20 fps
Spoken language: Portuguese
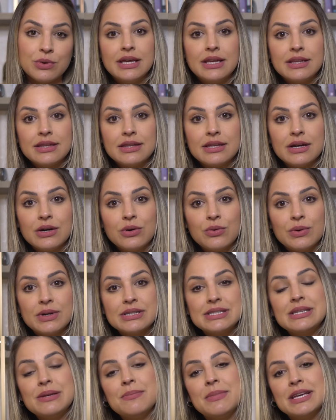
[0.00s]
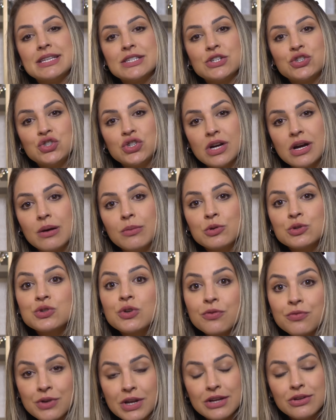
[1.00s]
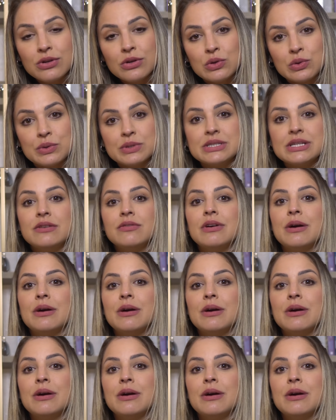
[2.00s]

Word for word: Então, esse mês a gente acabou sofrendo, inclusive,